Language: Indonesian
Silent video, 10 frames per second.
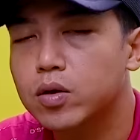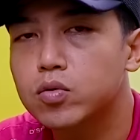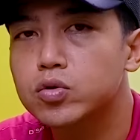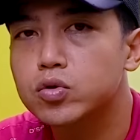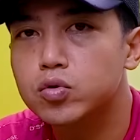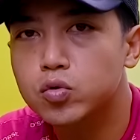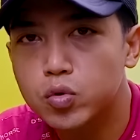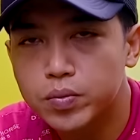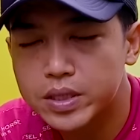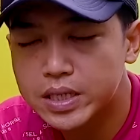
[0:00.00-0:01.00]
ya. Khusus
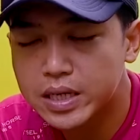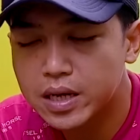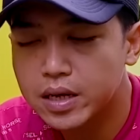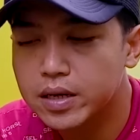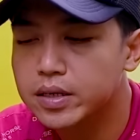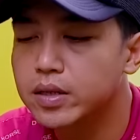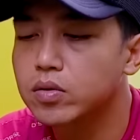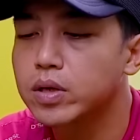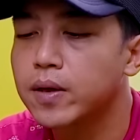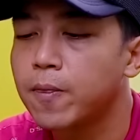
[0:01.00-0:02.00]
untuk betina
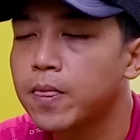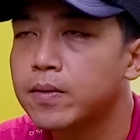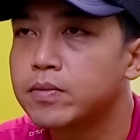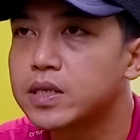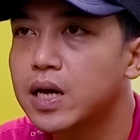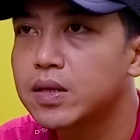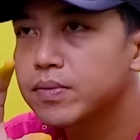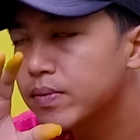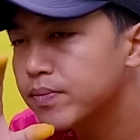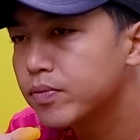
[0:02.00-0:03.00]
gitu ya. Misalkan
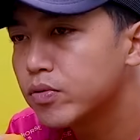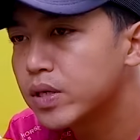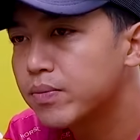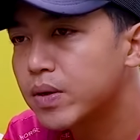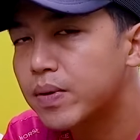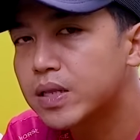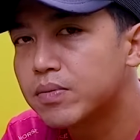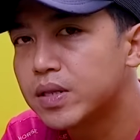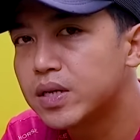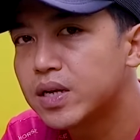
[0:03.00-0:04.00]
teman-teman punya
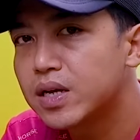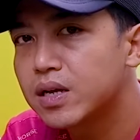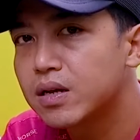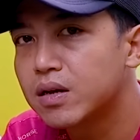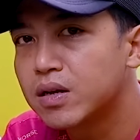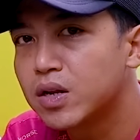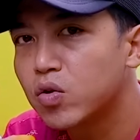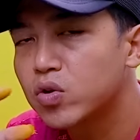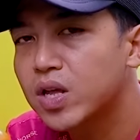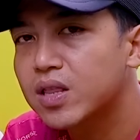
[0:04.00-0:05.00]
merpati betina e,
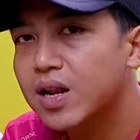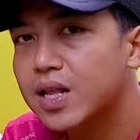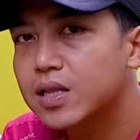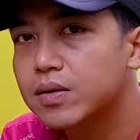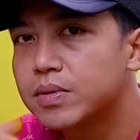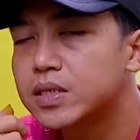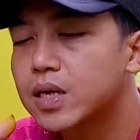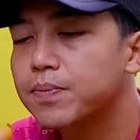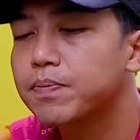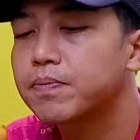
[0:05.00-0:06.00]
nelurnya telat
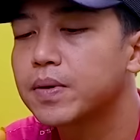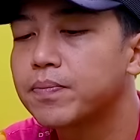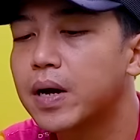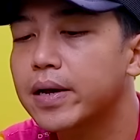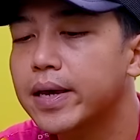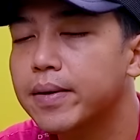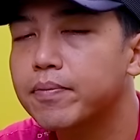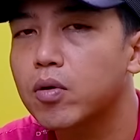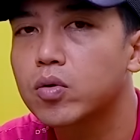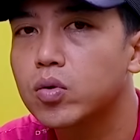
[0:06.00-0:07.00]
bisa pakai
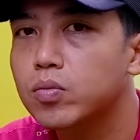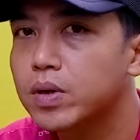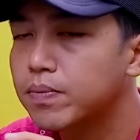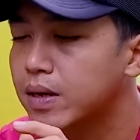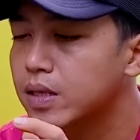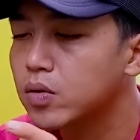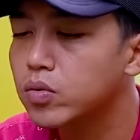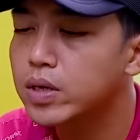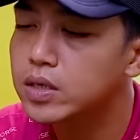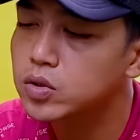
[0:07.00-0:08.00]
produk
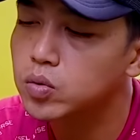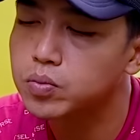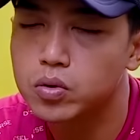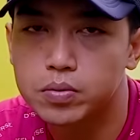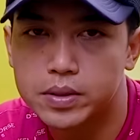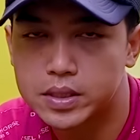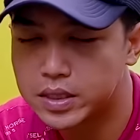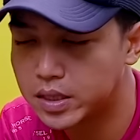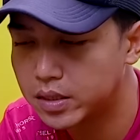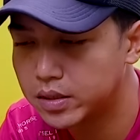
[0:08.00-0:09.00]
merpatiku yang subur
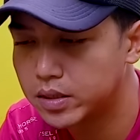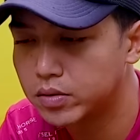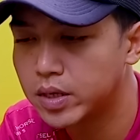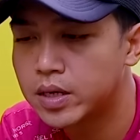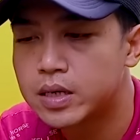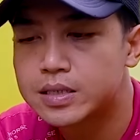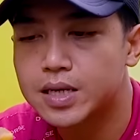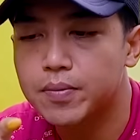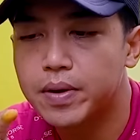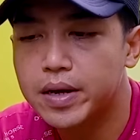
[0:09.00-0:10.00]
betina gitu ya.
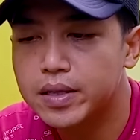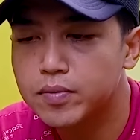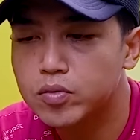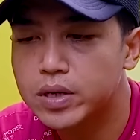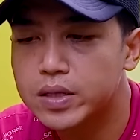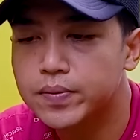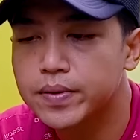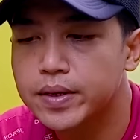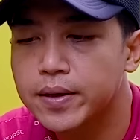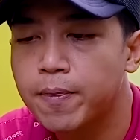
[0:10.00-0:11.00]
Cara pakainya mudah,
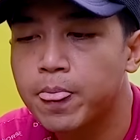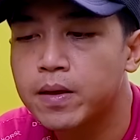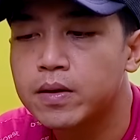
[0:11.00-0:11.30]
teman-teman ya